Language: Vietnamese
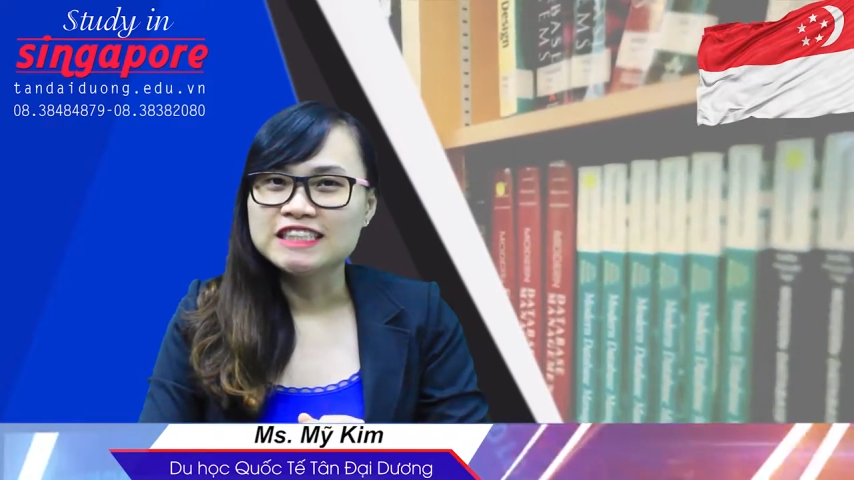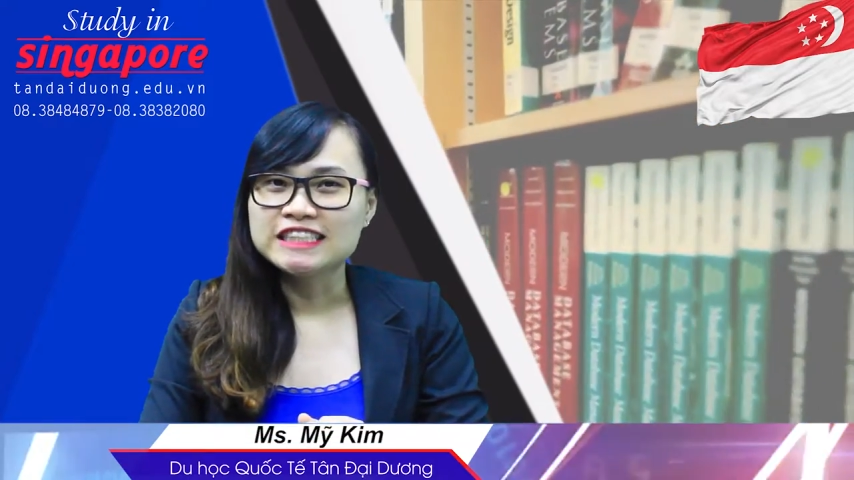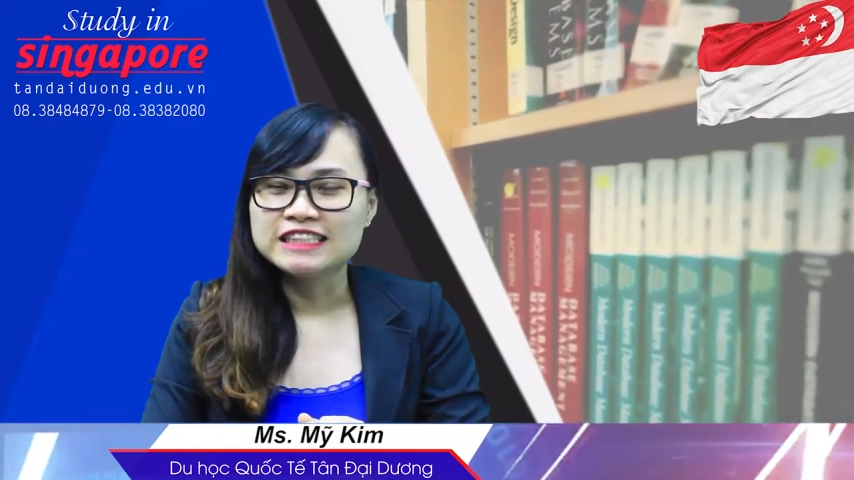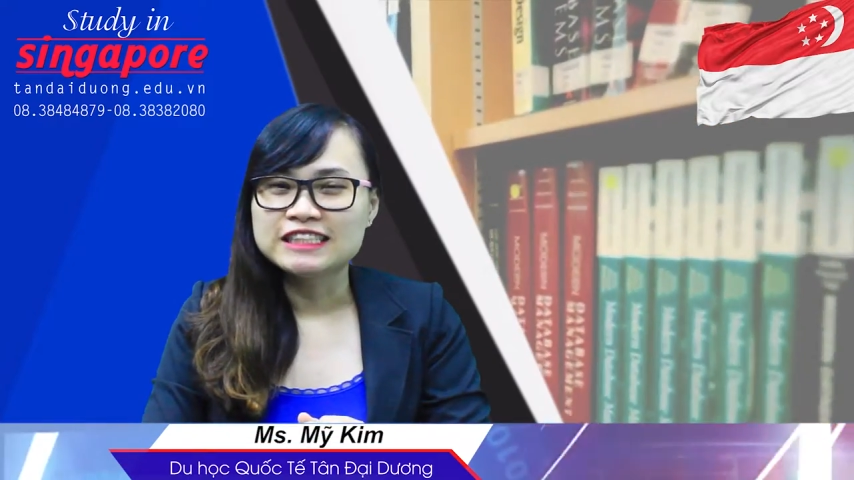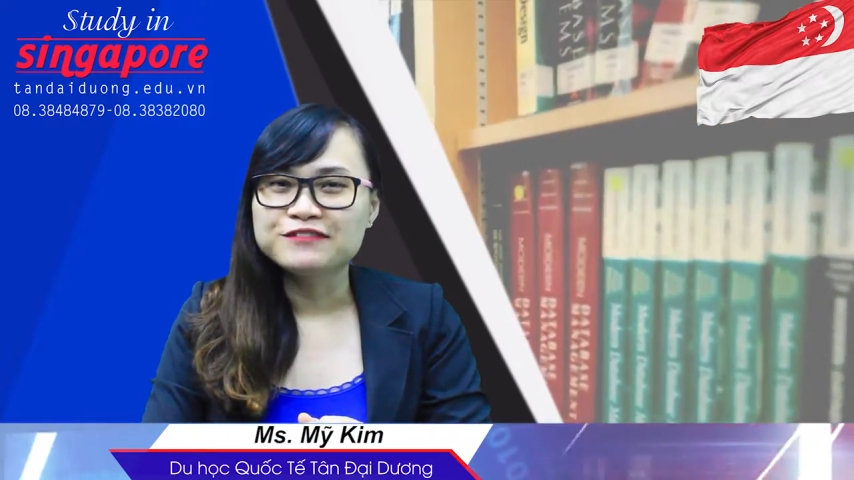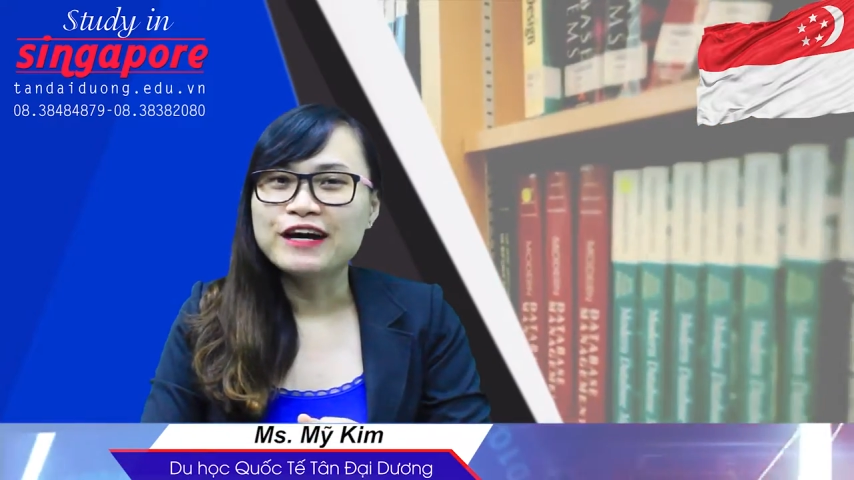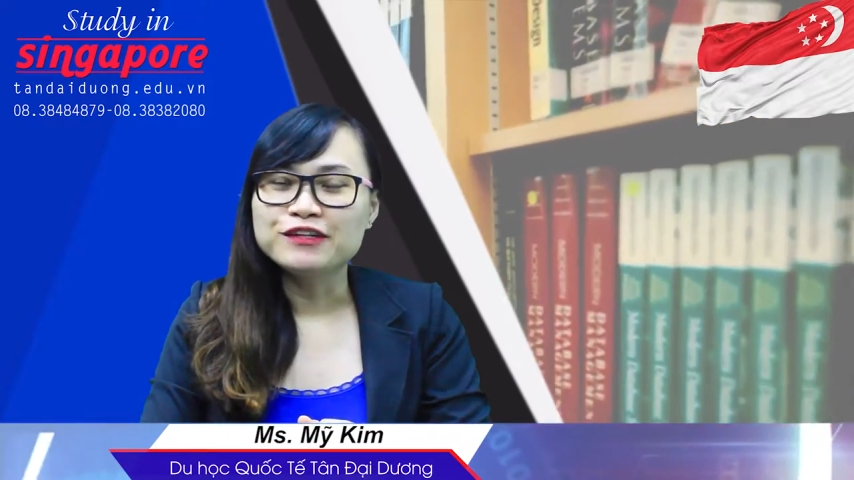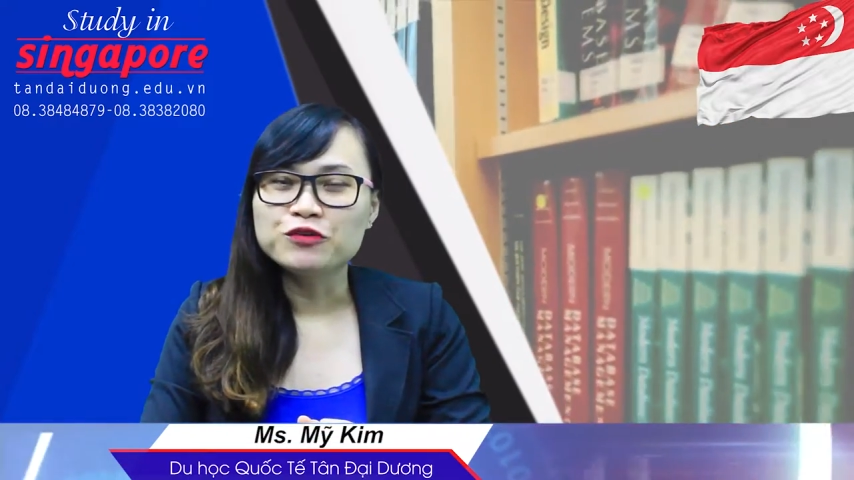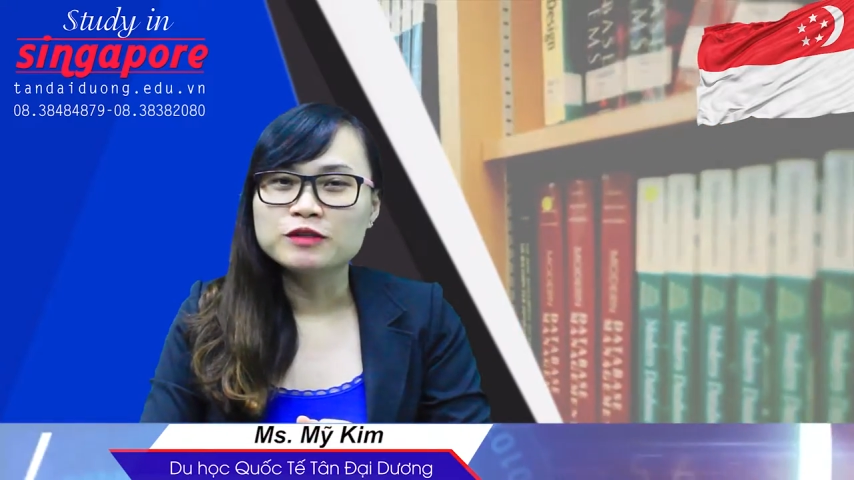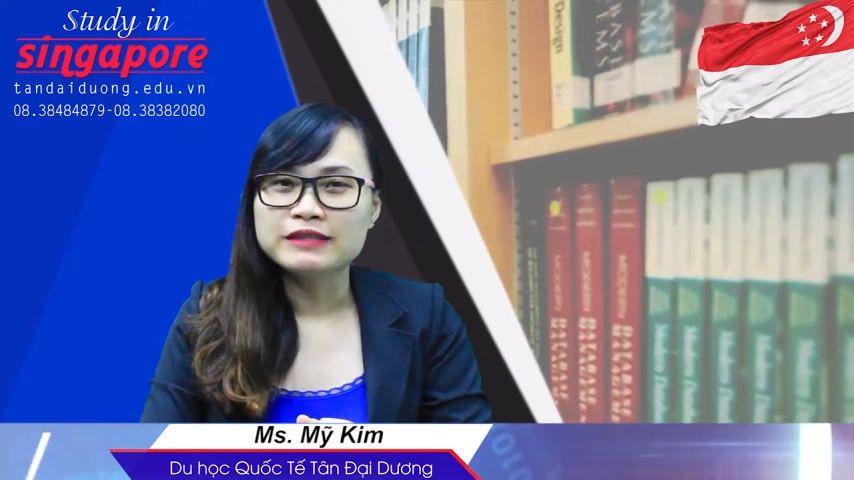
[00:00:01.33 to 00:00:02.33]
chương trình tư
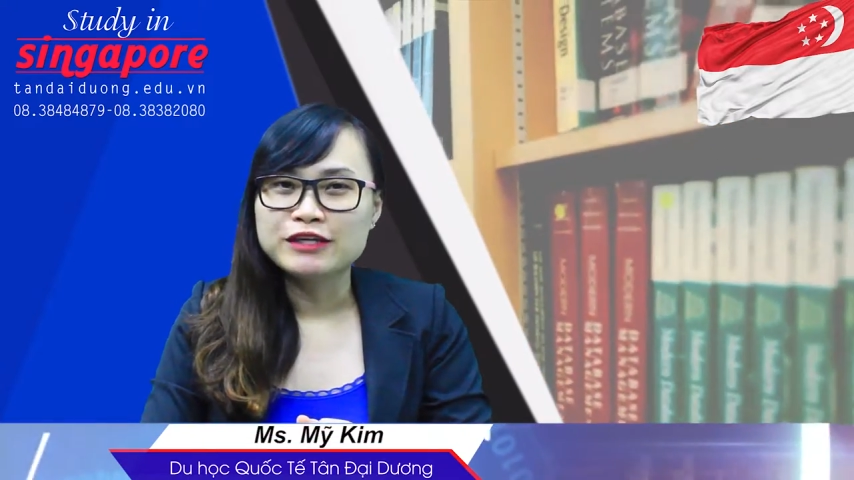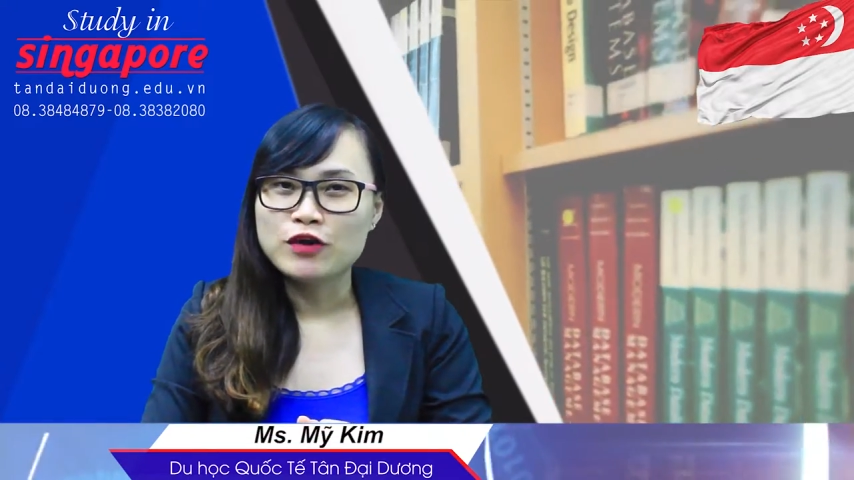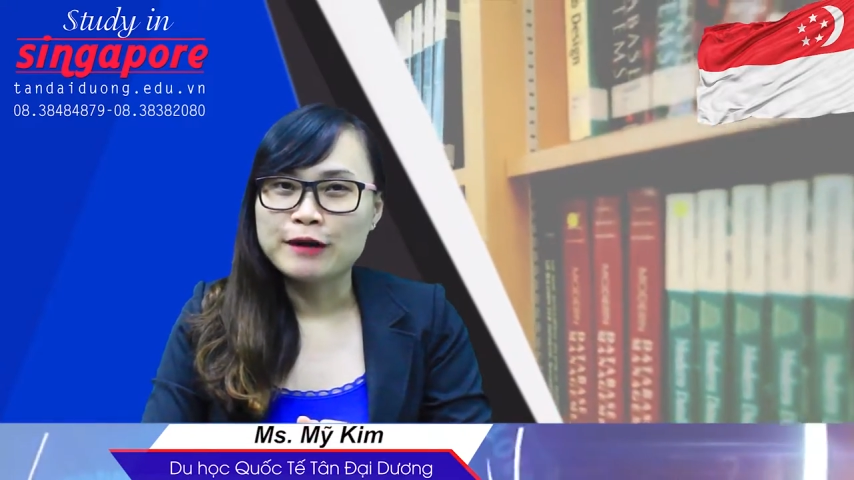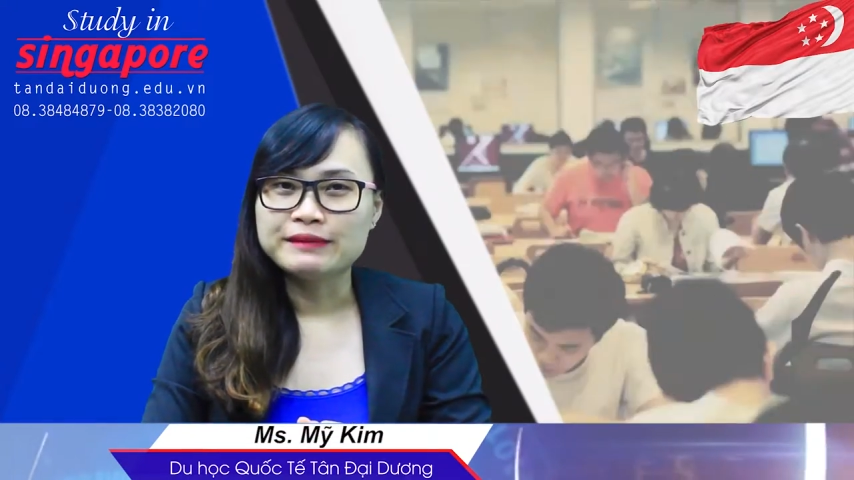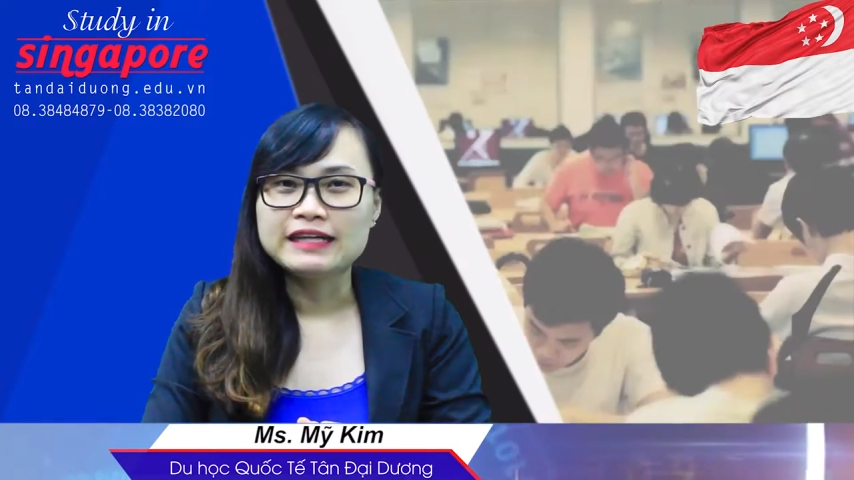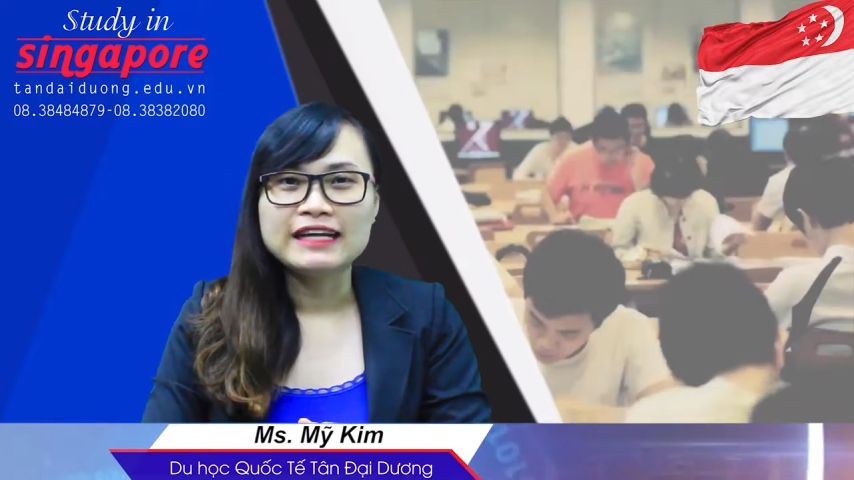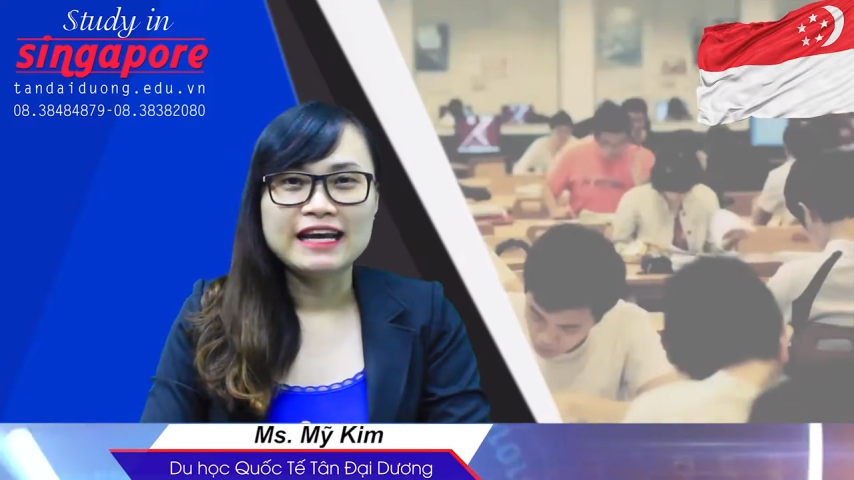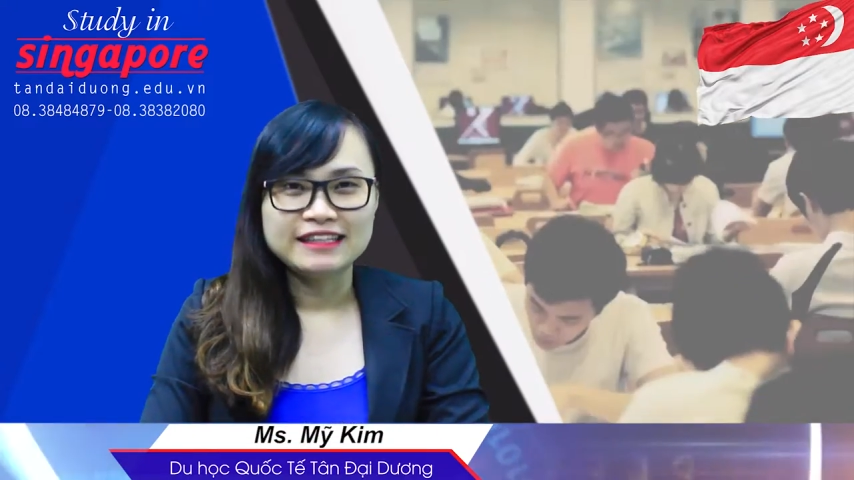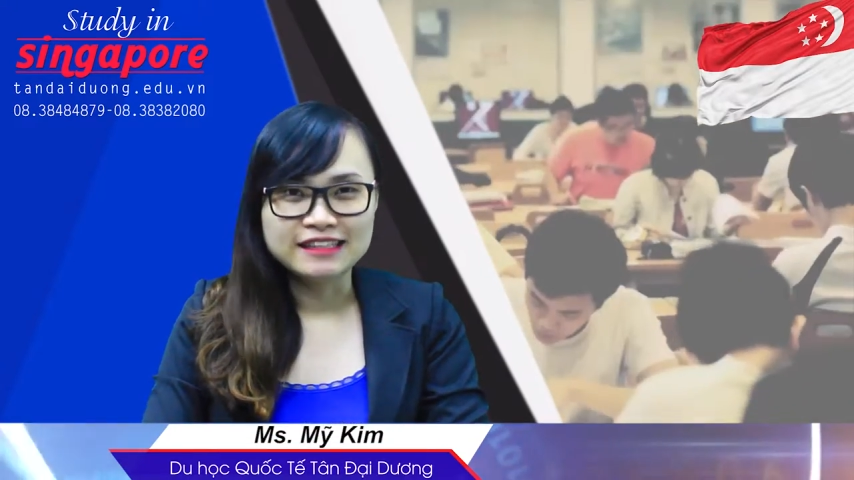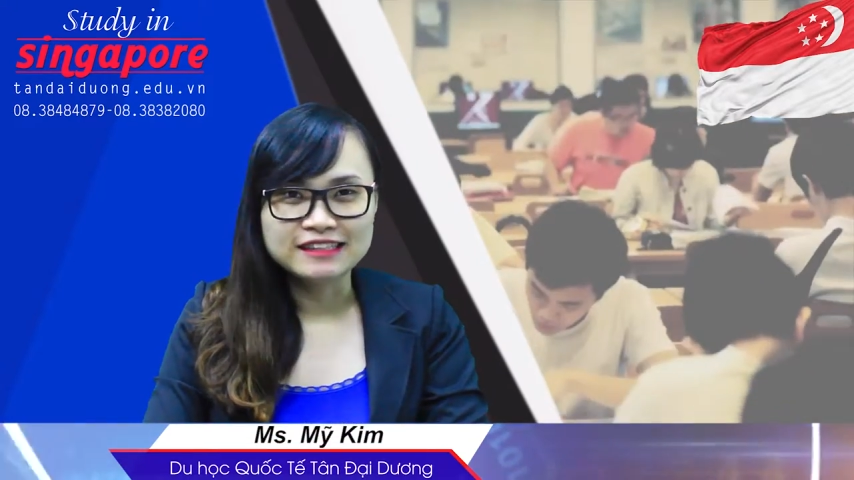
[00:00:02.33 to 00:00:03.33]
vấn của công ty du học Tân
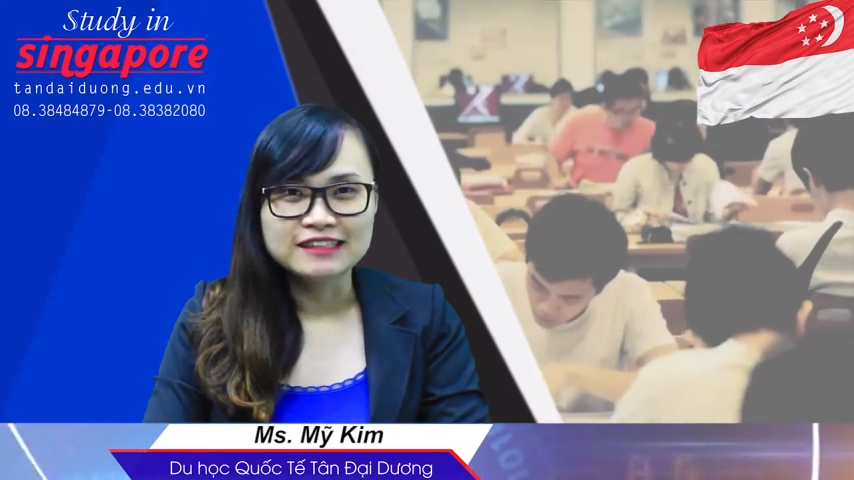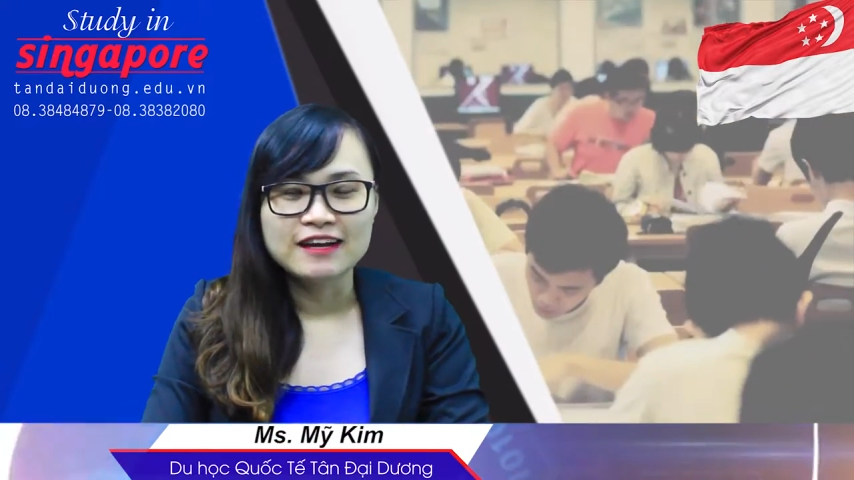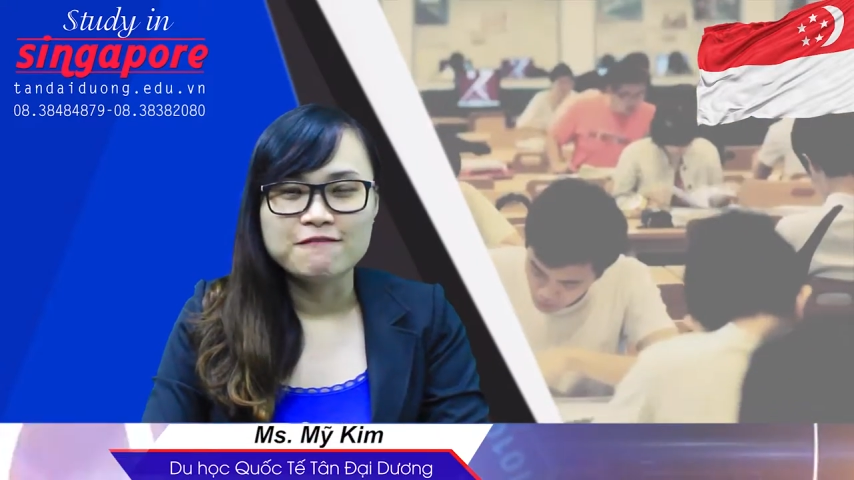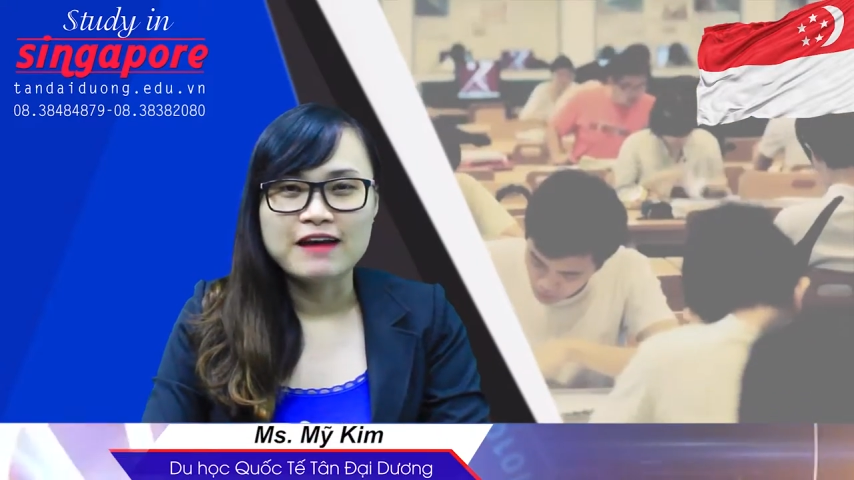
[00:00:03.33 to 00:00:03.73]
Đại Dương